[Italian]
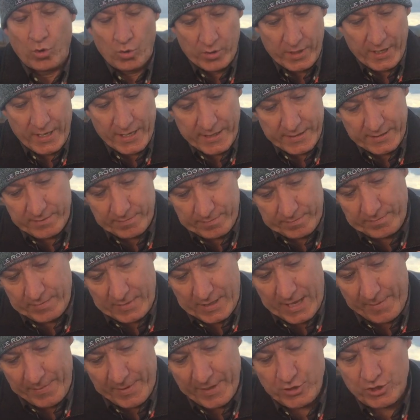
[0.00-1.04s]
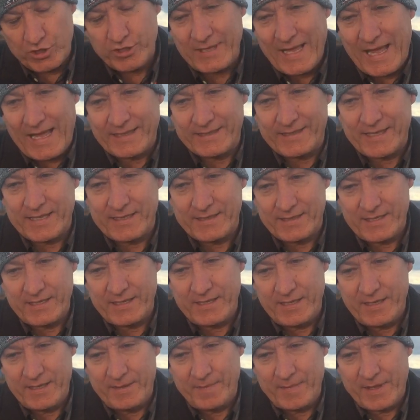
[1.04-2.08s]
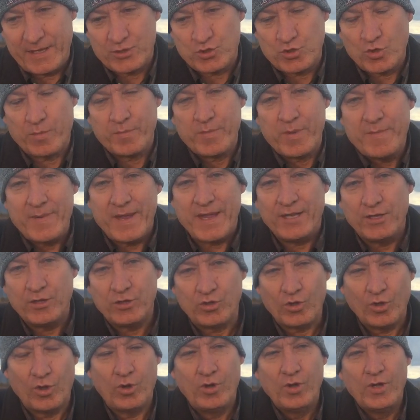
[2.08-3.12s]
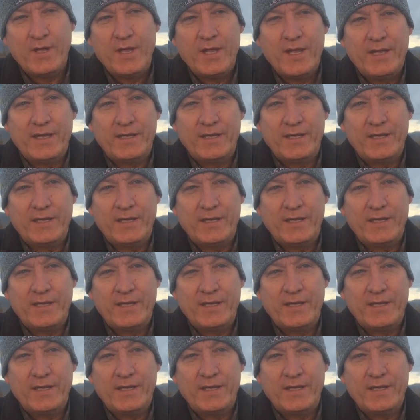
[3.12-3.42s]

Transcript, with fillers: con capacità di, di assorbimento